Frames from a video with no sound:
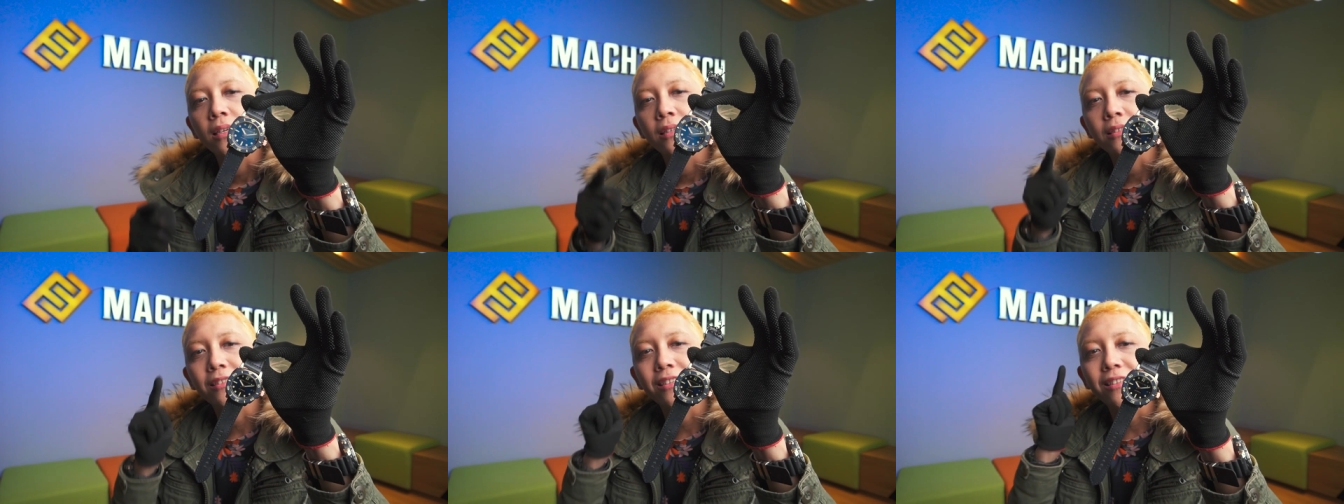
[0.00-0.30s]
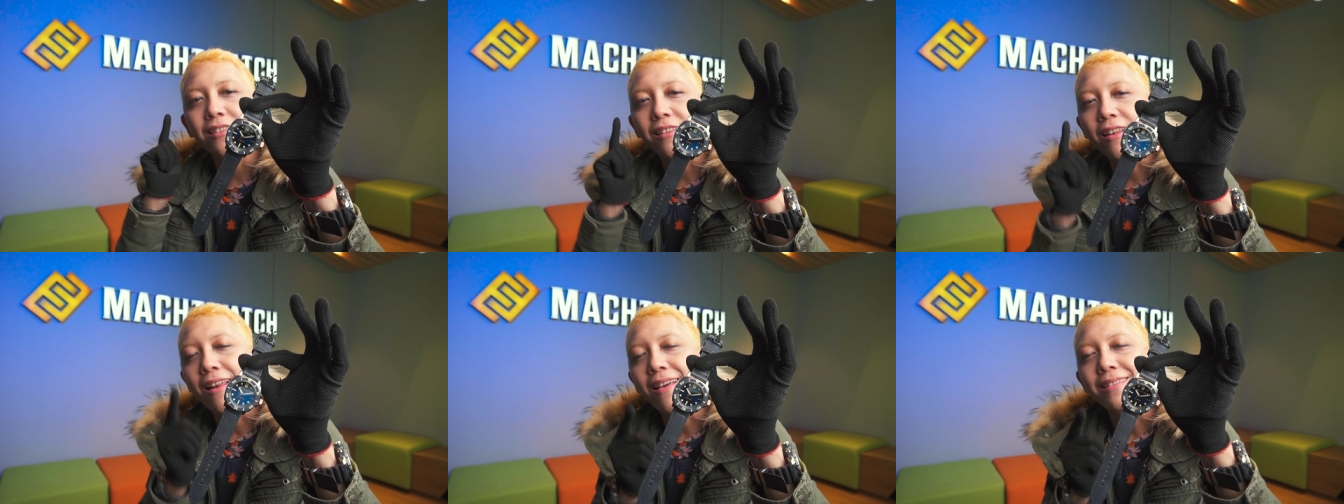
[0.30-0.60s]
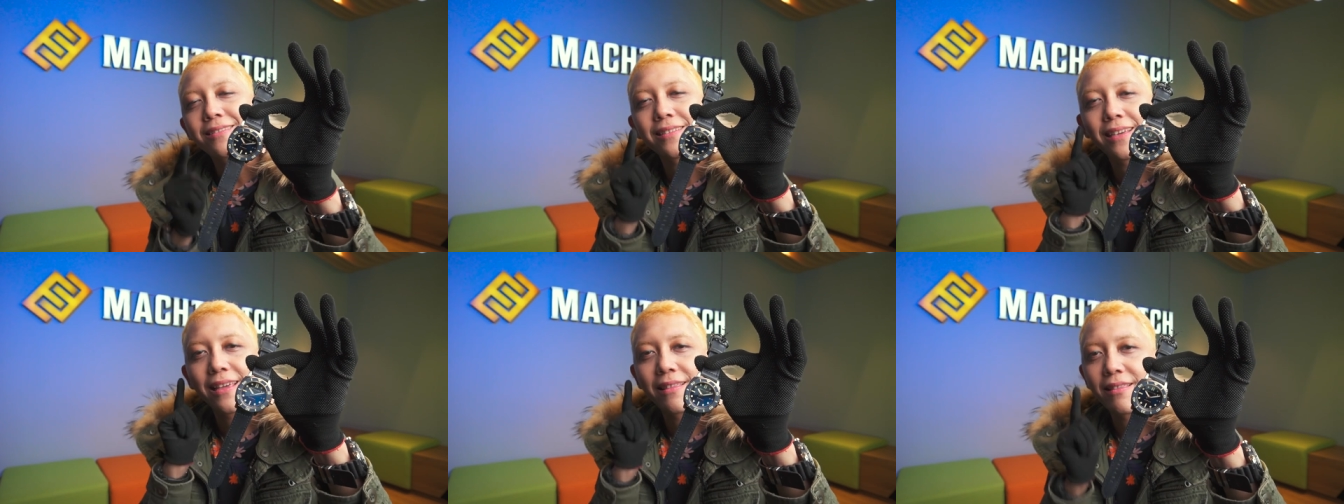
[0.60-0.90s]
setelah
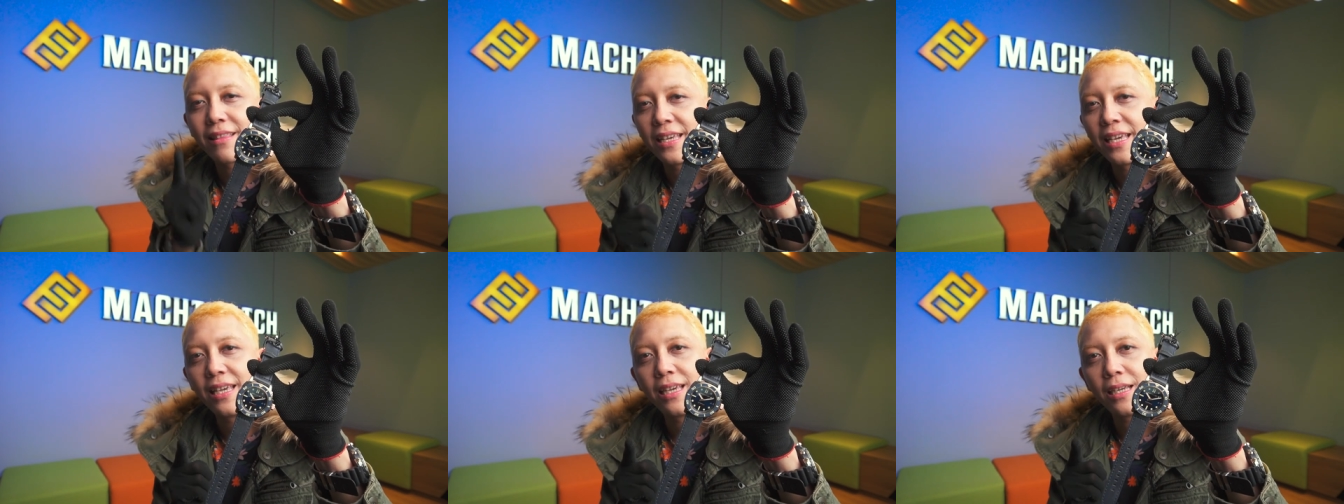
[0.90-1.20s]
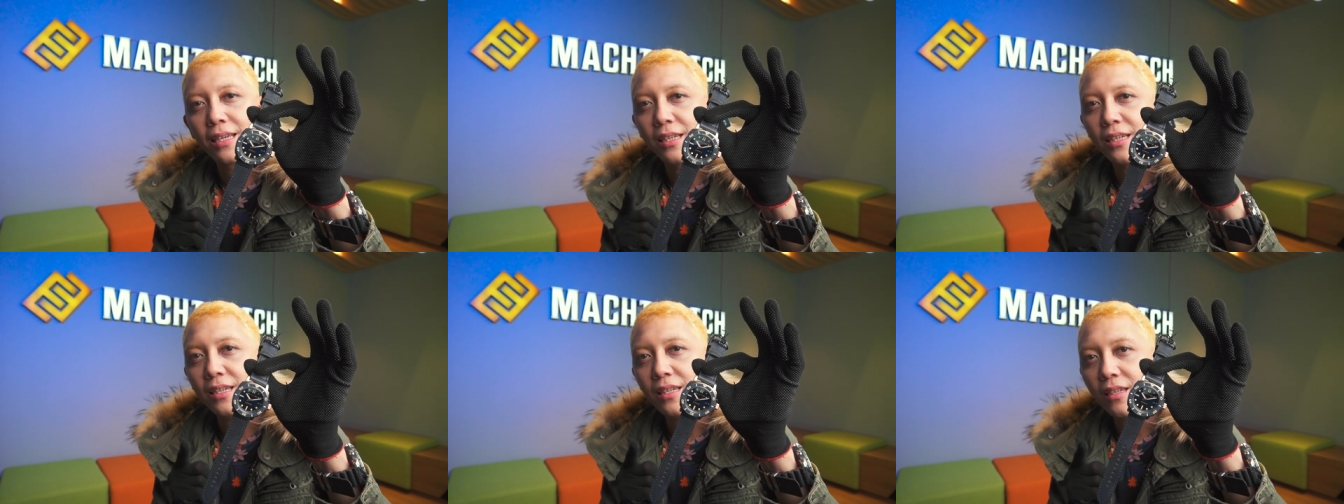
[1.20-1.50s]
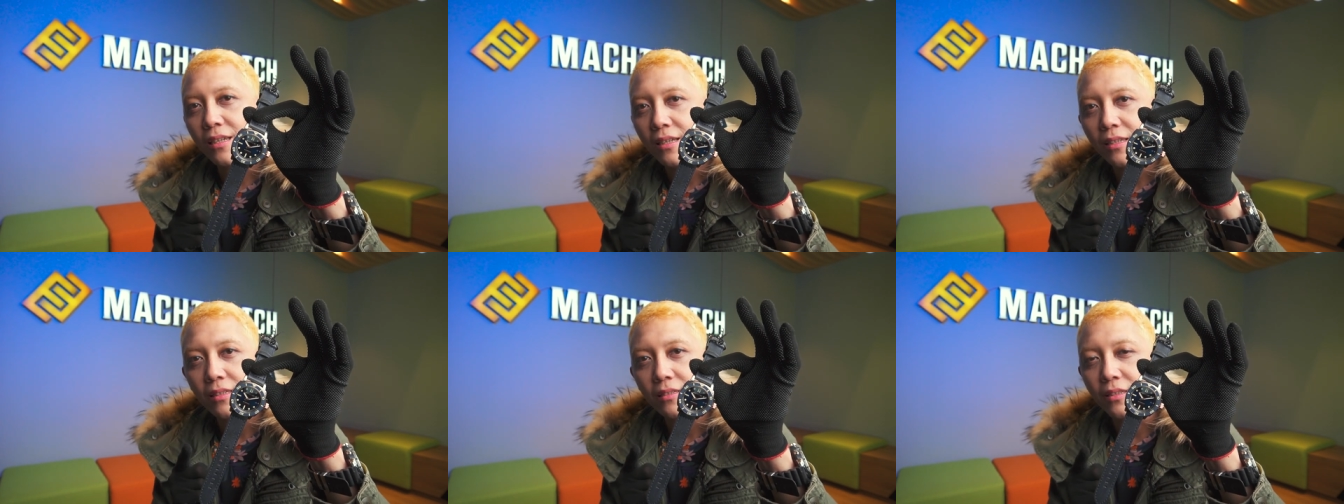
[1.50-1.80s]
setting
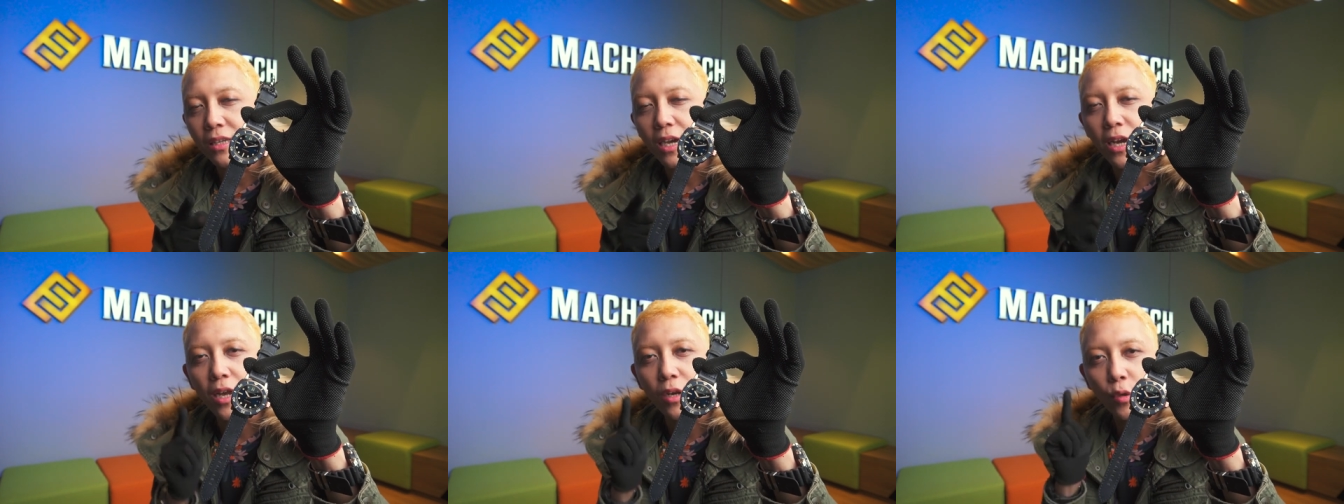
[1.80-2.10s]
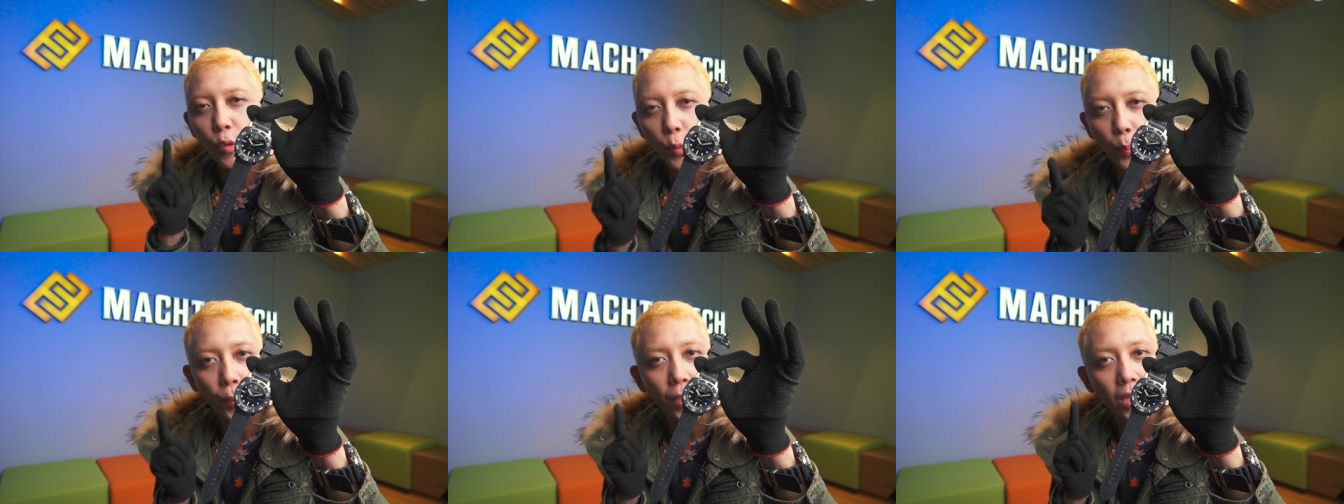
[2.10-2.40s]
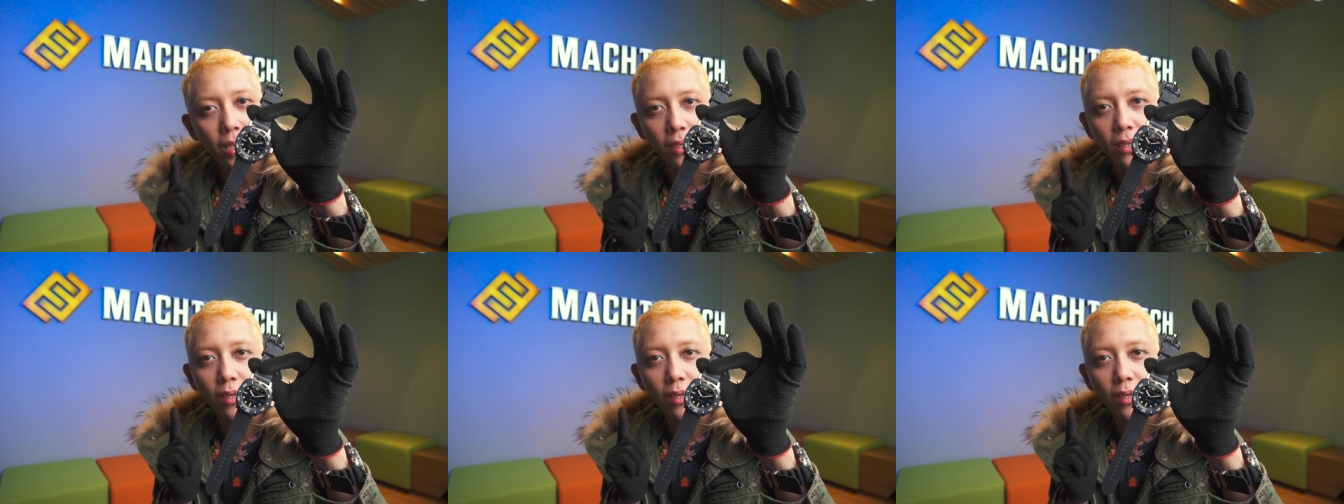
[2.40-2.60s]
jangan lupa